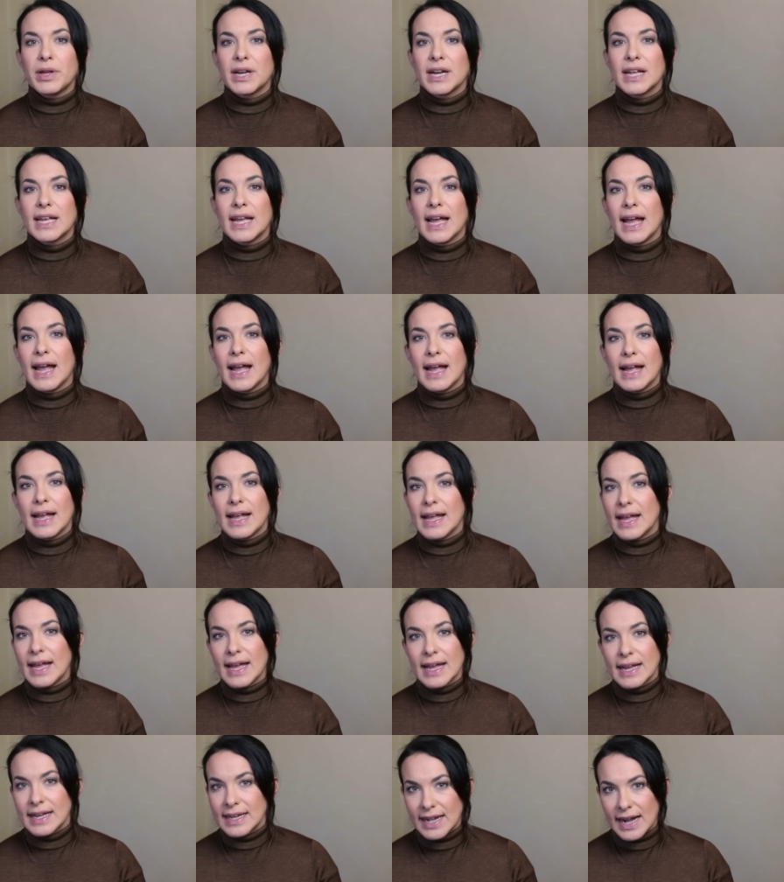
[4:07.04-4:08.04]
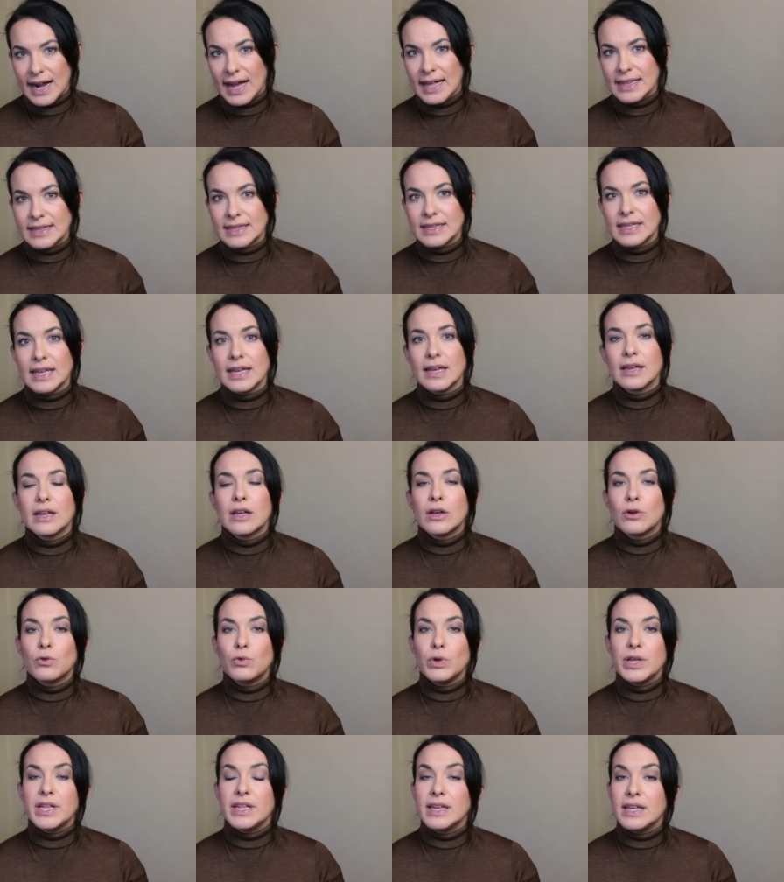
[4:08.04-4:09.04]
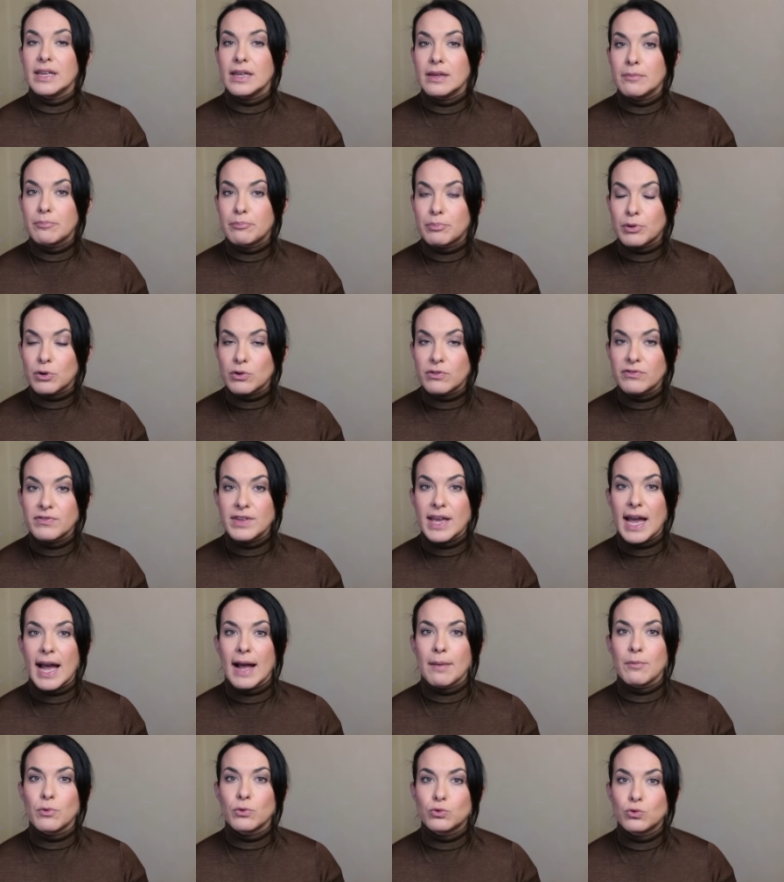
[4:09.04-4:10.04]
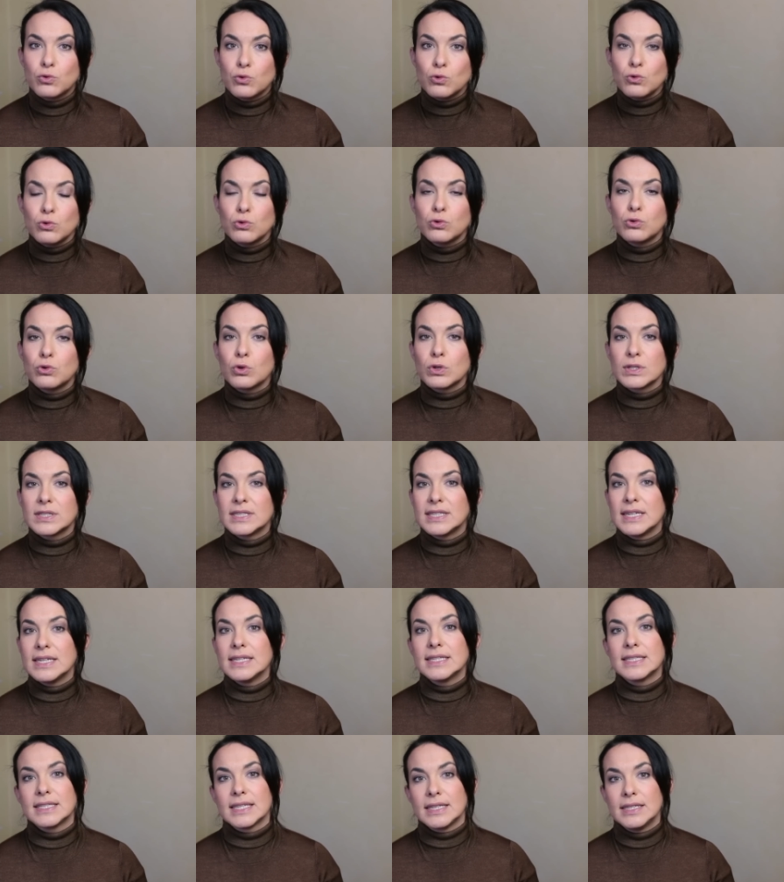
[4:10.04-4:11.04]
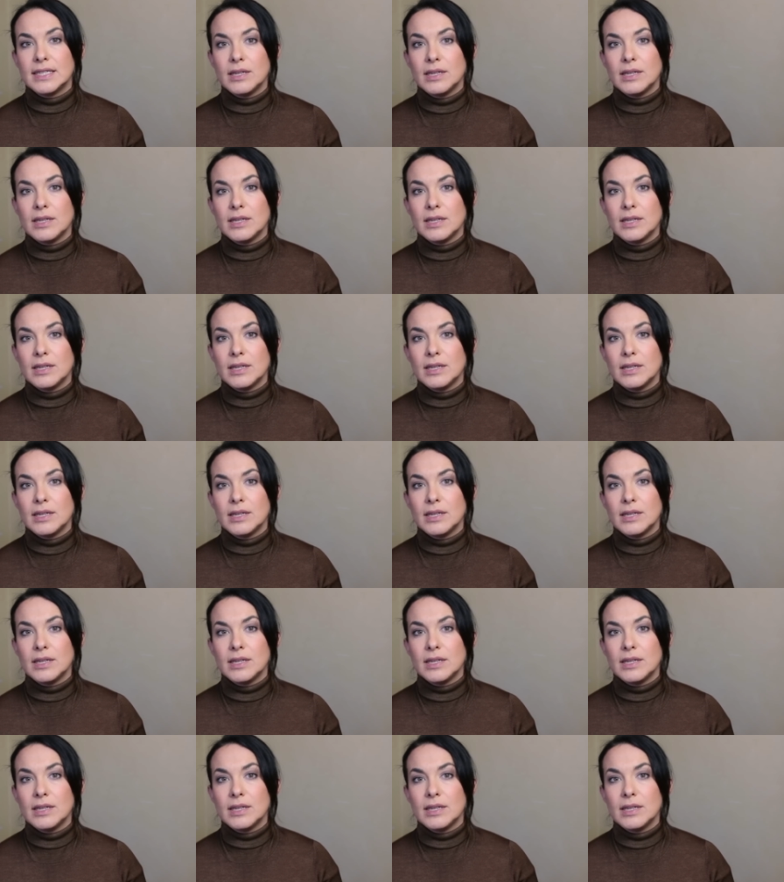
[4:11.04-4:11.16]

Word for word: perché è grande. Quindi proviamo tutto senza